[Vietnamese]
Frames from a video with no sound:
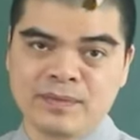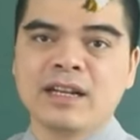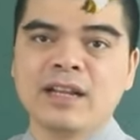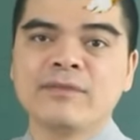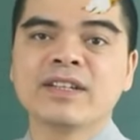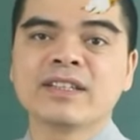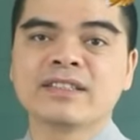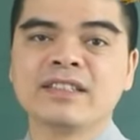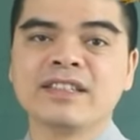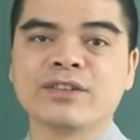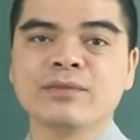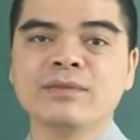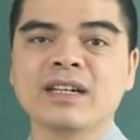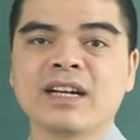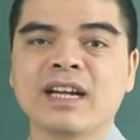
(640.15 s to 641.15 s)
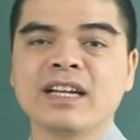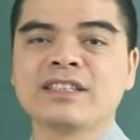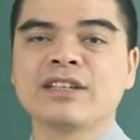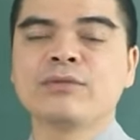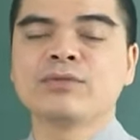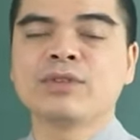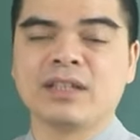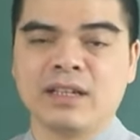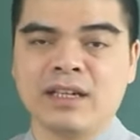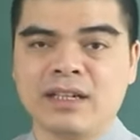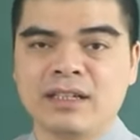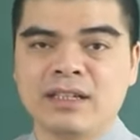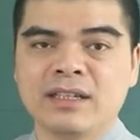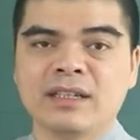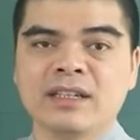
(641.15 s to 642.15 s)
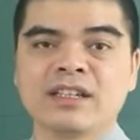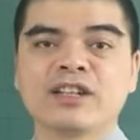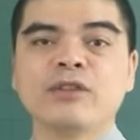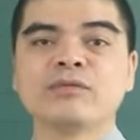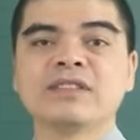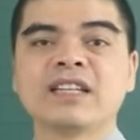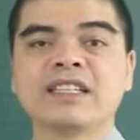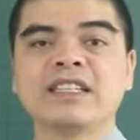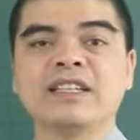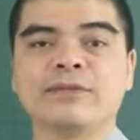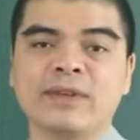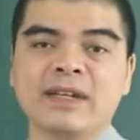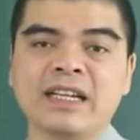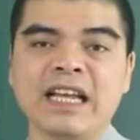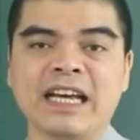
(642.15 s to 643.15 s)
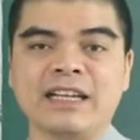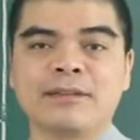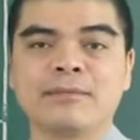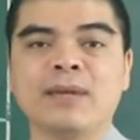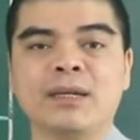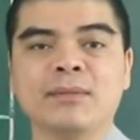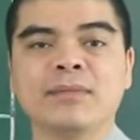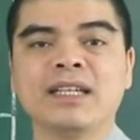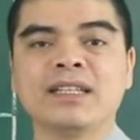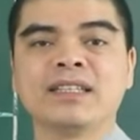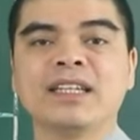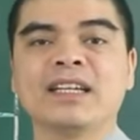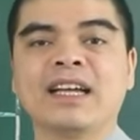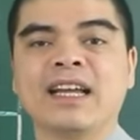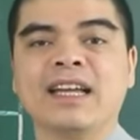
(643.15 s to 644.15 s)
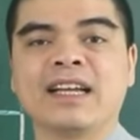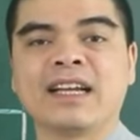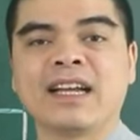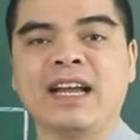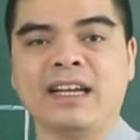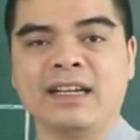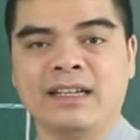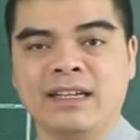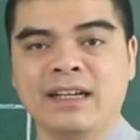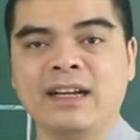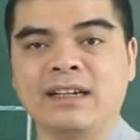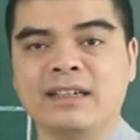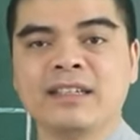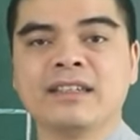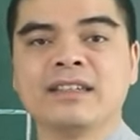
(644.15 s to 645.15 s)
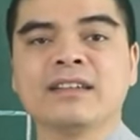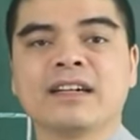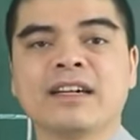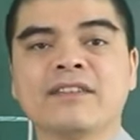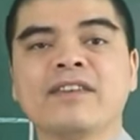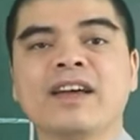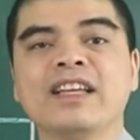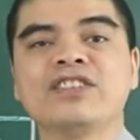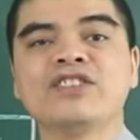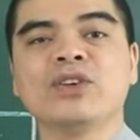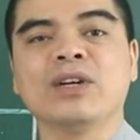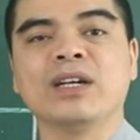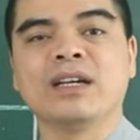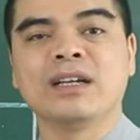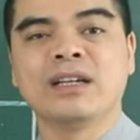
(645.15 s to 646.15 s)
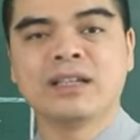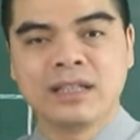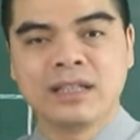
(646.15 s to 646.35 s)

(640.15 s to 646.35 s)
Làm việc gì cũng được hanh thông thuận lợi, công danh thì phát đạt, bản mệnh thì ngày càng khẳng định được cái vai trò